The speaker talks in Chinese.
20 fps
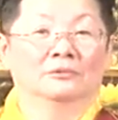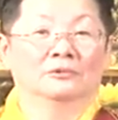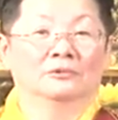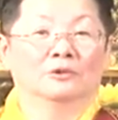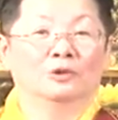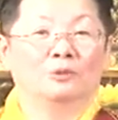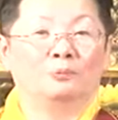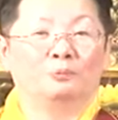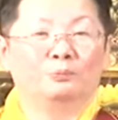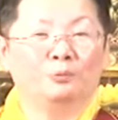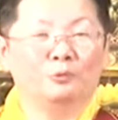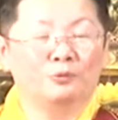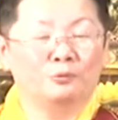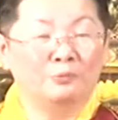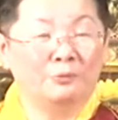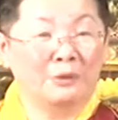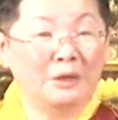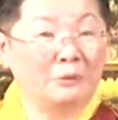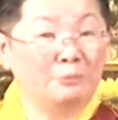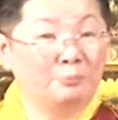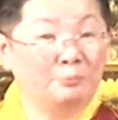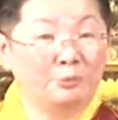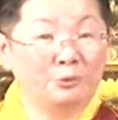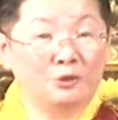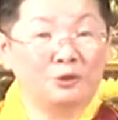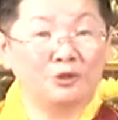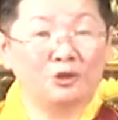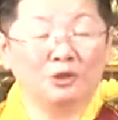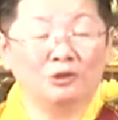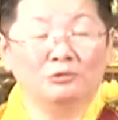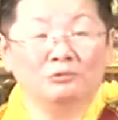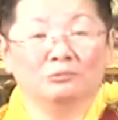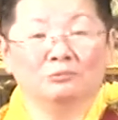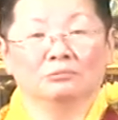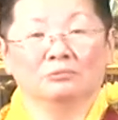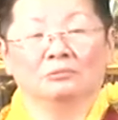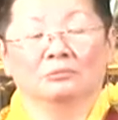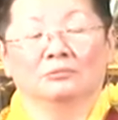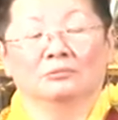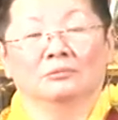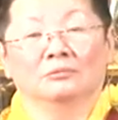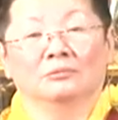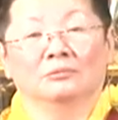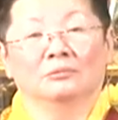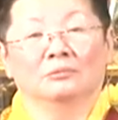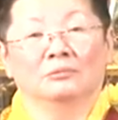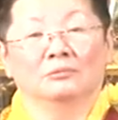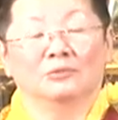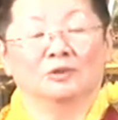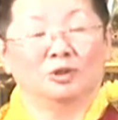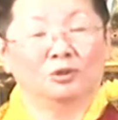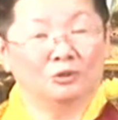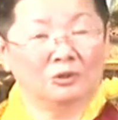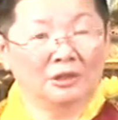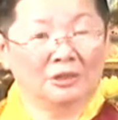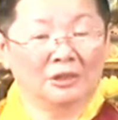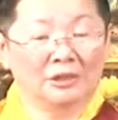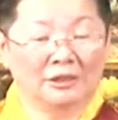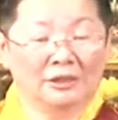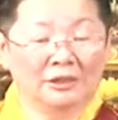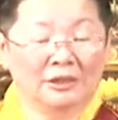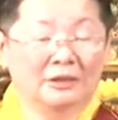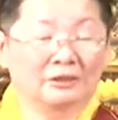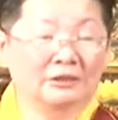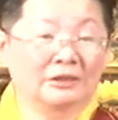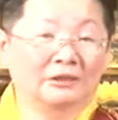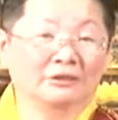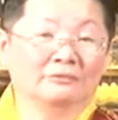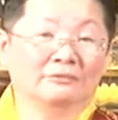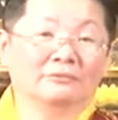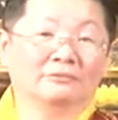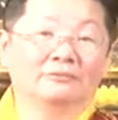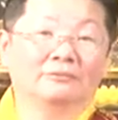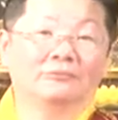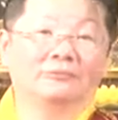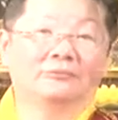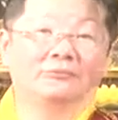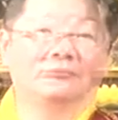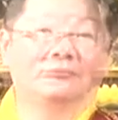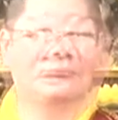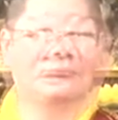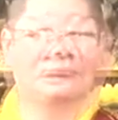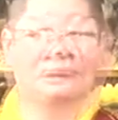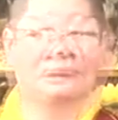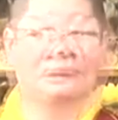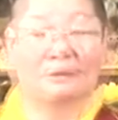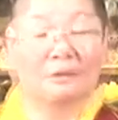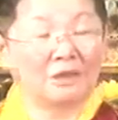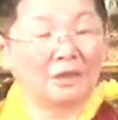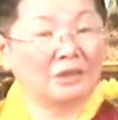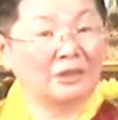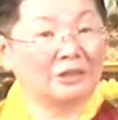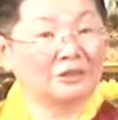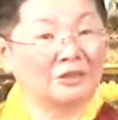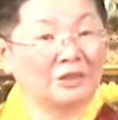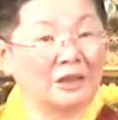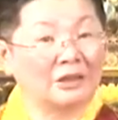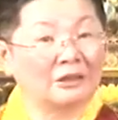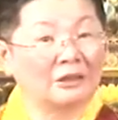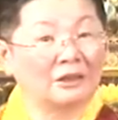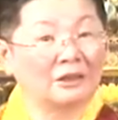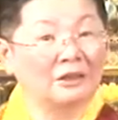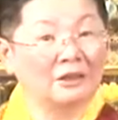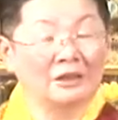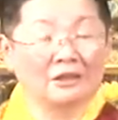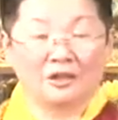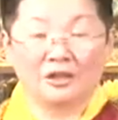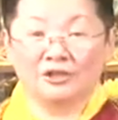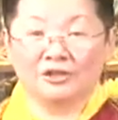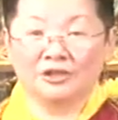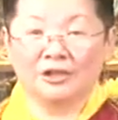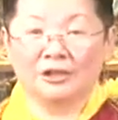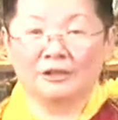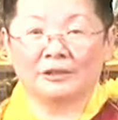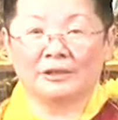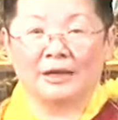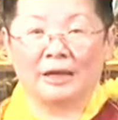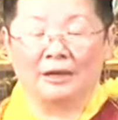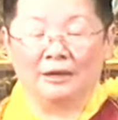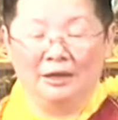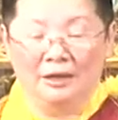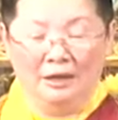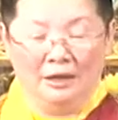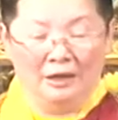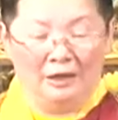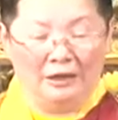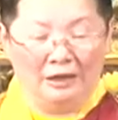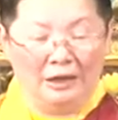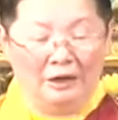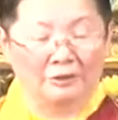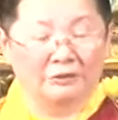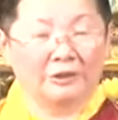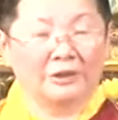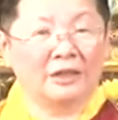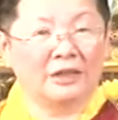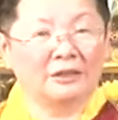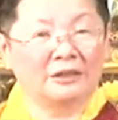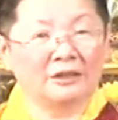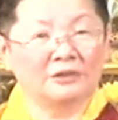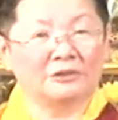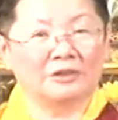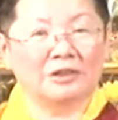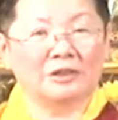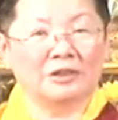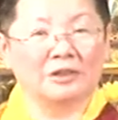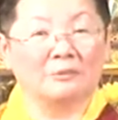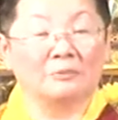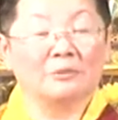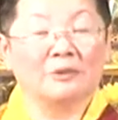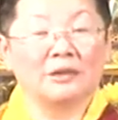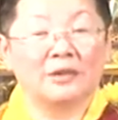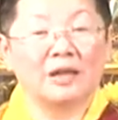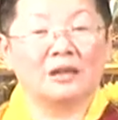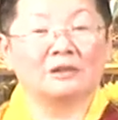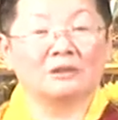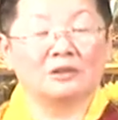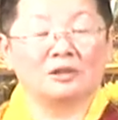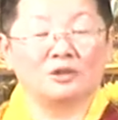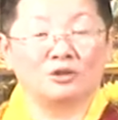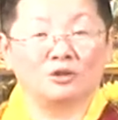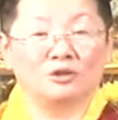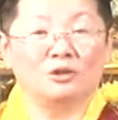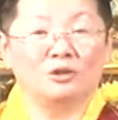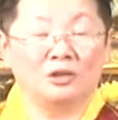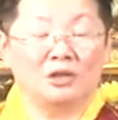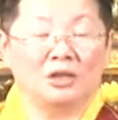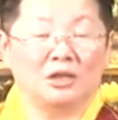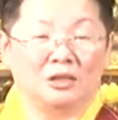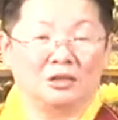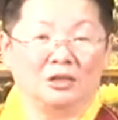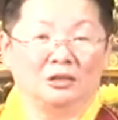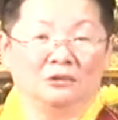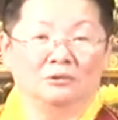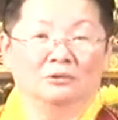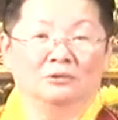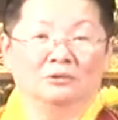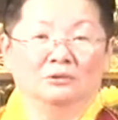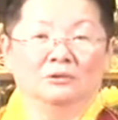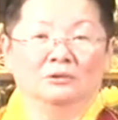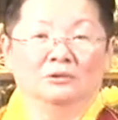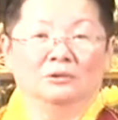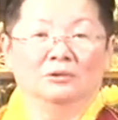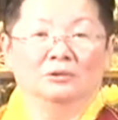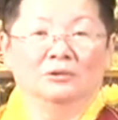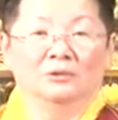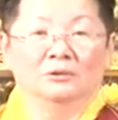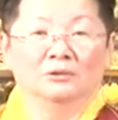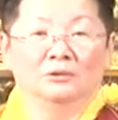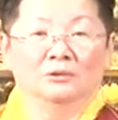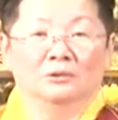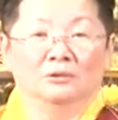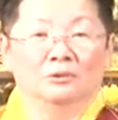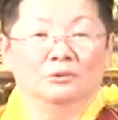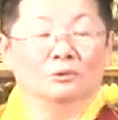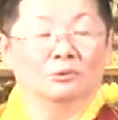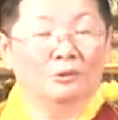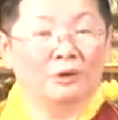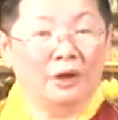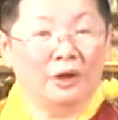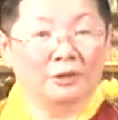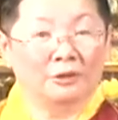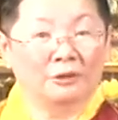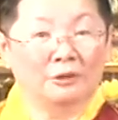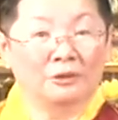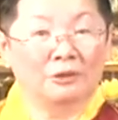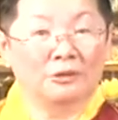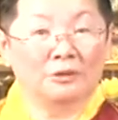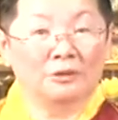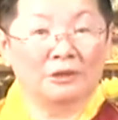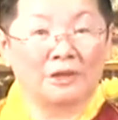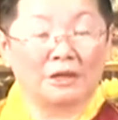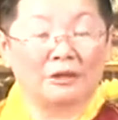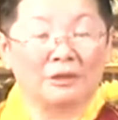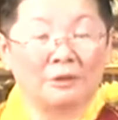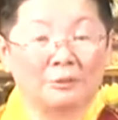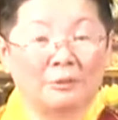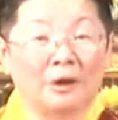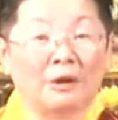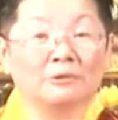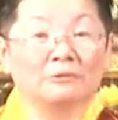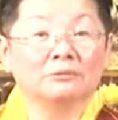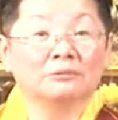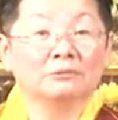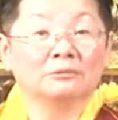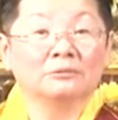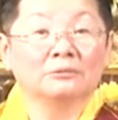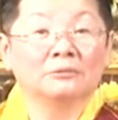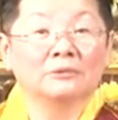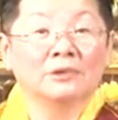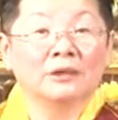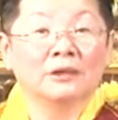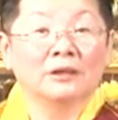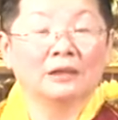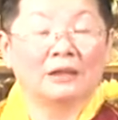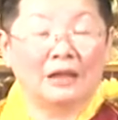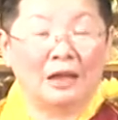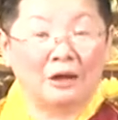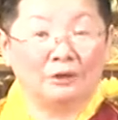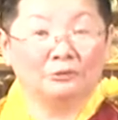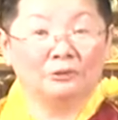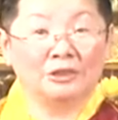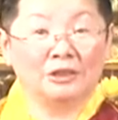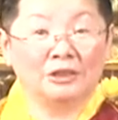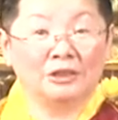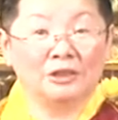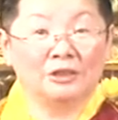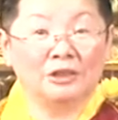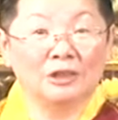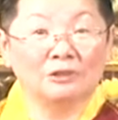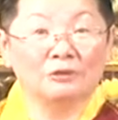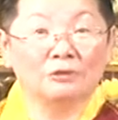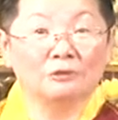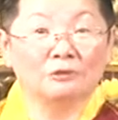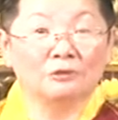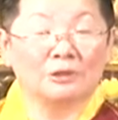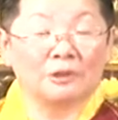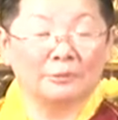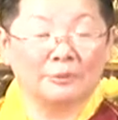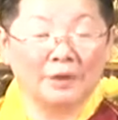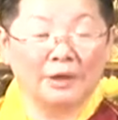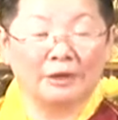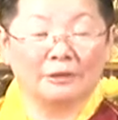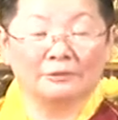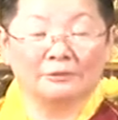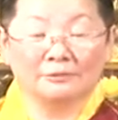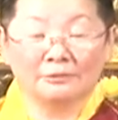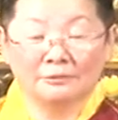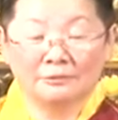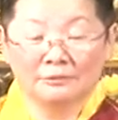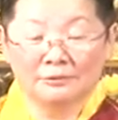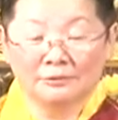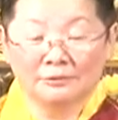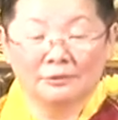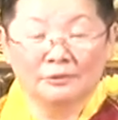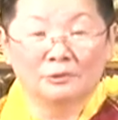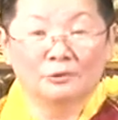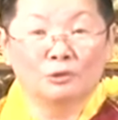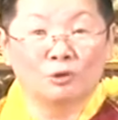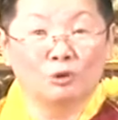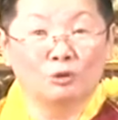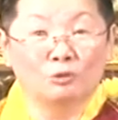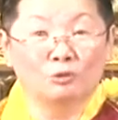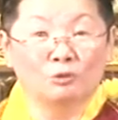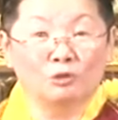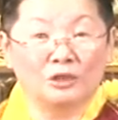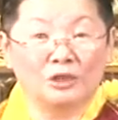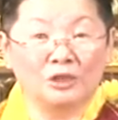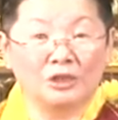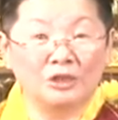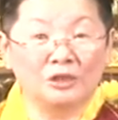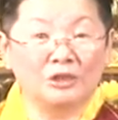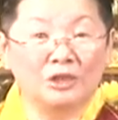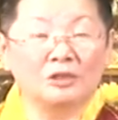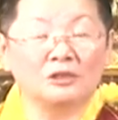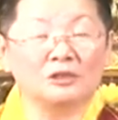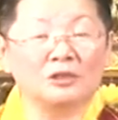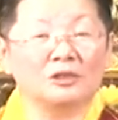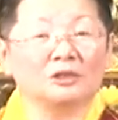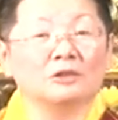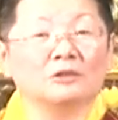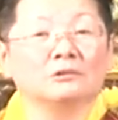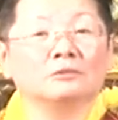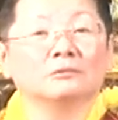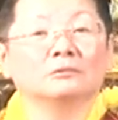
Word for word: 所以不眠不休，就是这个道理。我刚刚讲的跟现在，老天要怎么样子训练你？古话有一句讲什么？劳其筋骨怎么样？苦其心志。